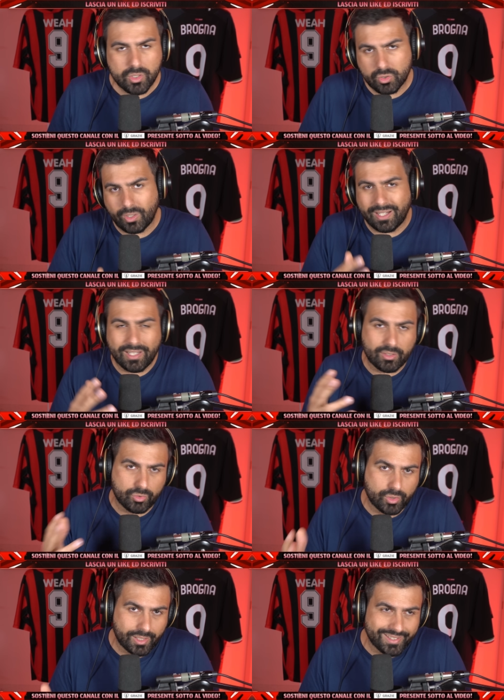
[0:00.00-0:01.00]
sono
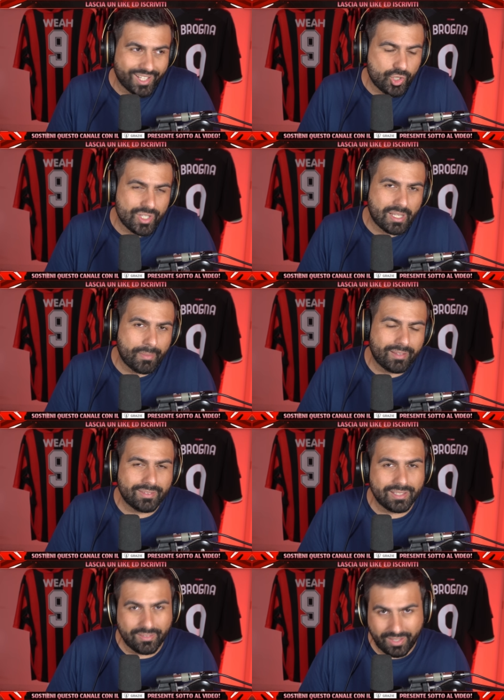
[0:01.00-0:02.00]
allenatori
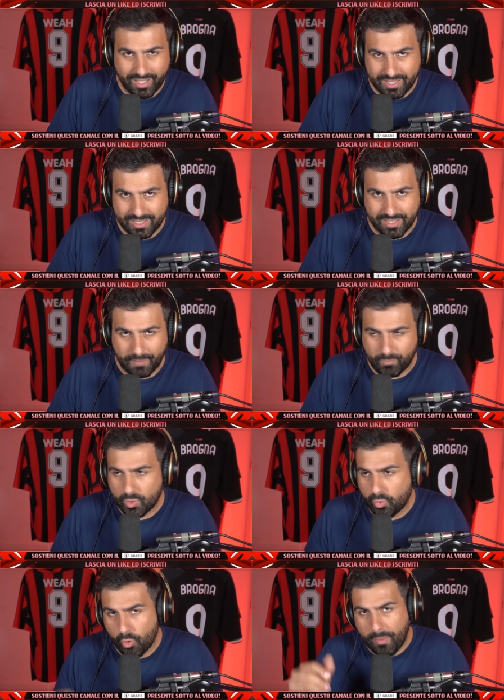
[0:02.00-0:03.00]
decisamente diversi
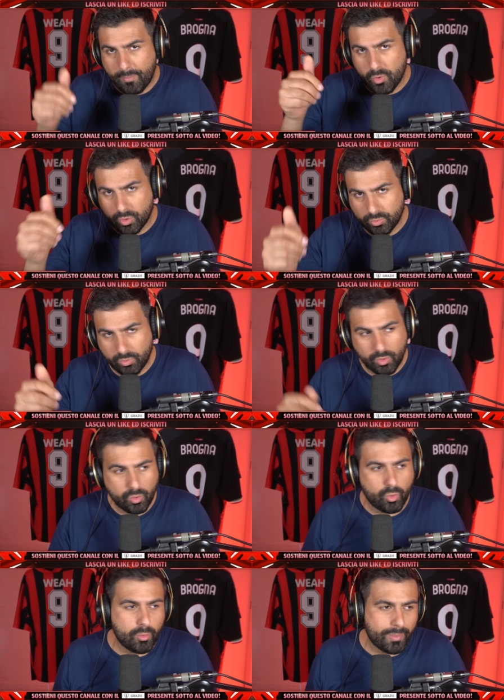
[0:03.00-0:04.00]
come
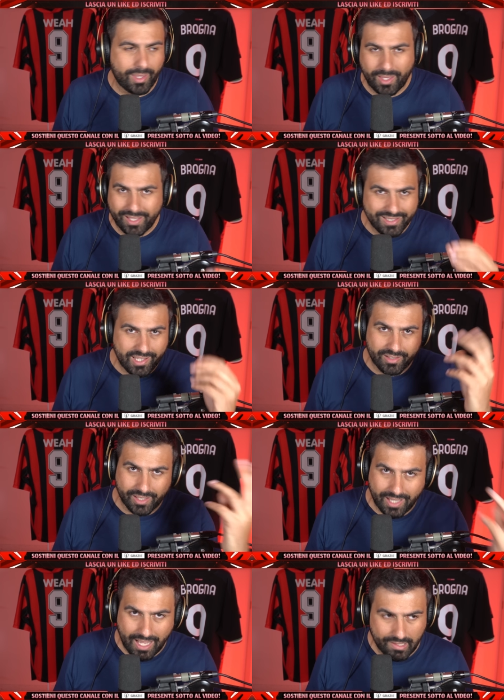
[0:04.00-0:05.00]
modulo, come idea
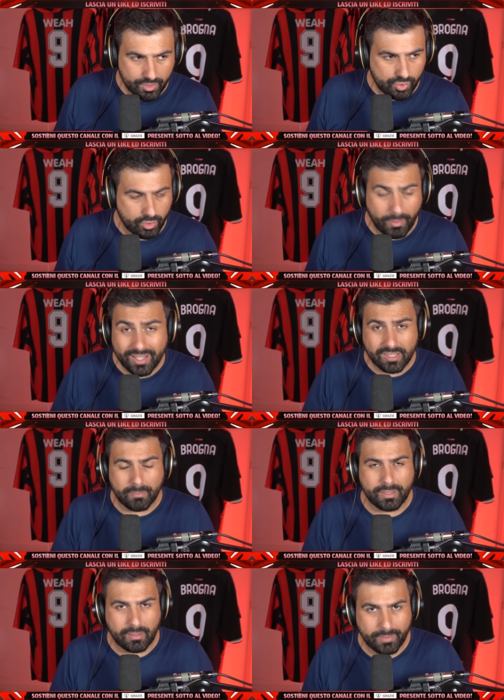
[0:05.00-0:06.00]
di calcio, ma
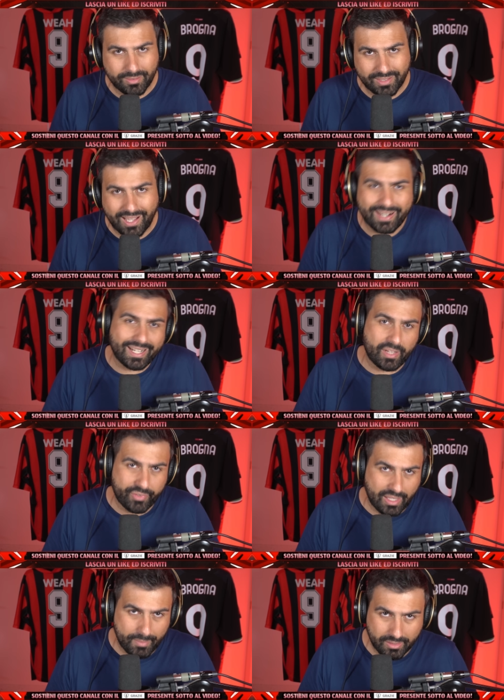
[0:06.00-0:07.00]
anche banalmente
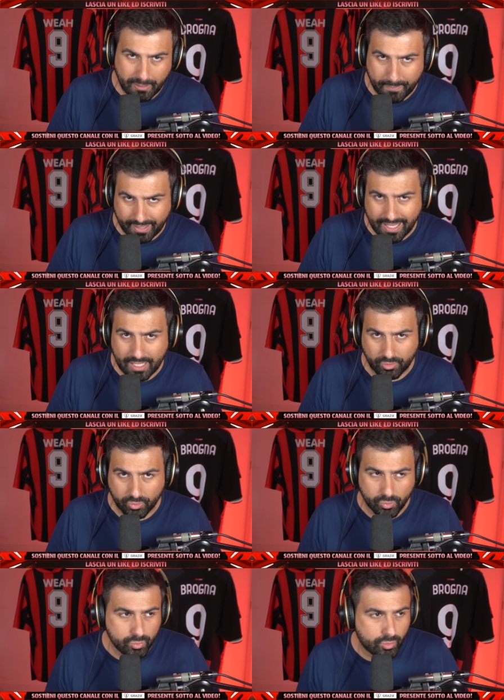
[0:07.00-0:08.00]
anagraficamente
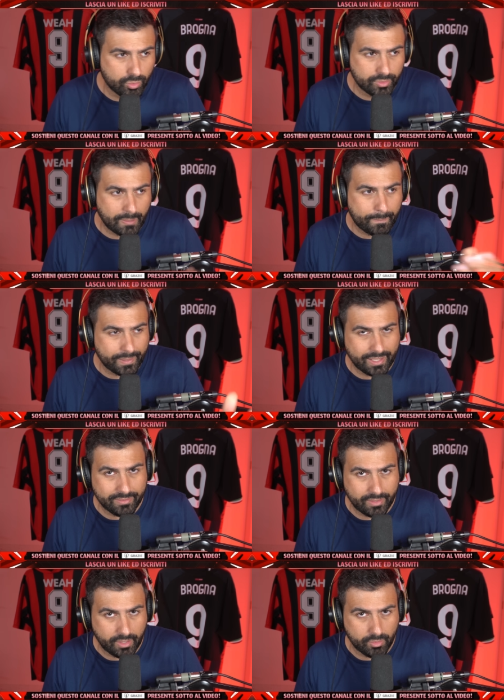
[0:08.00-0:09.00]
parlando. Un conto è
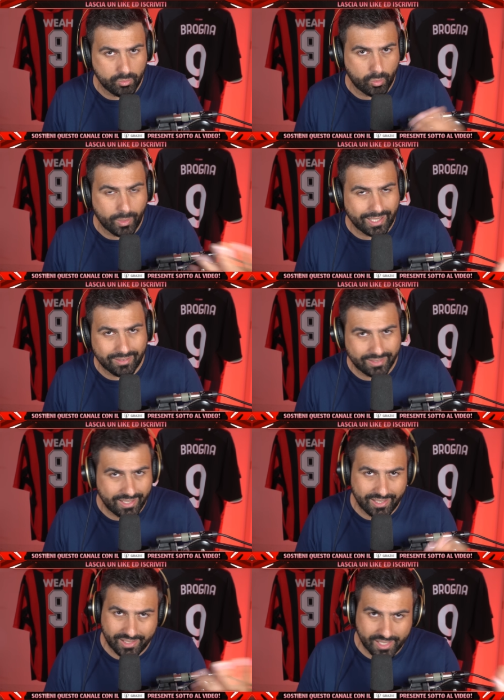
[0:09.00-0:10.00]
prendere un
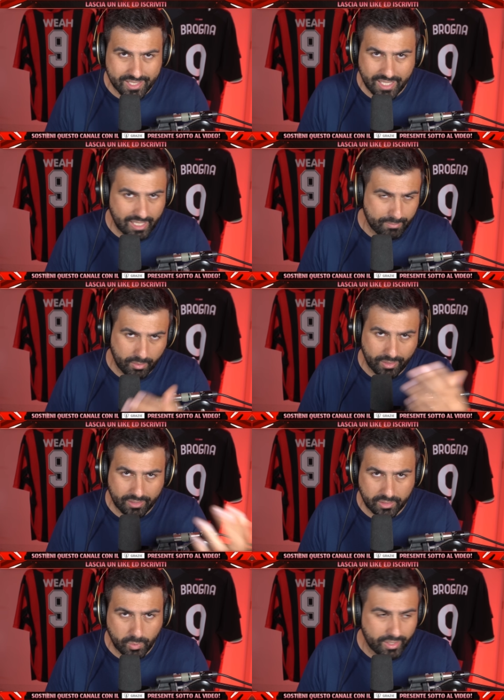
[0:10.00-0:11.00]
quarantenne De Zerbi,
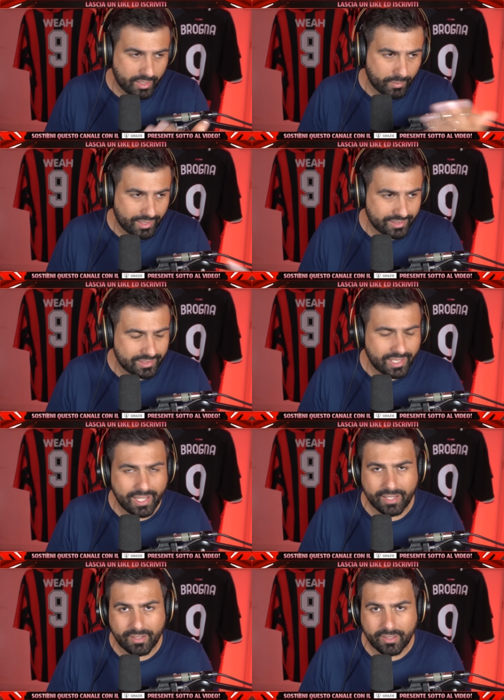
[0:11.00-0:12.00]
42enne,
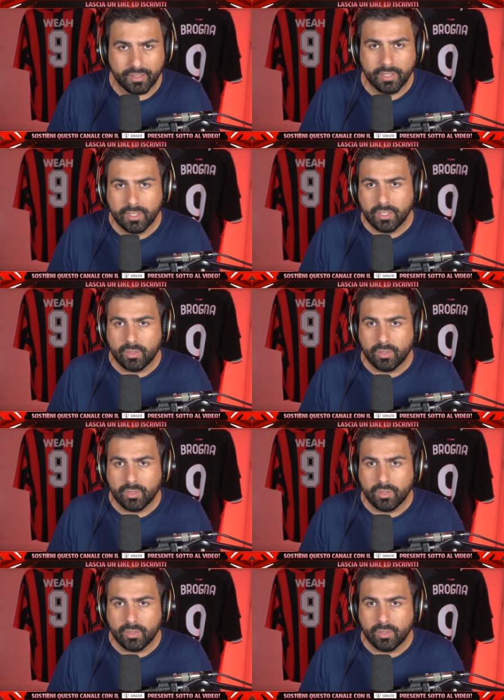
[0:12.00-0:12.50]
43enne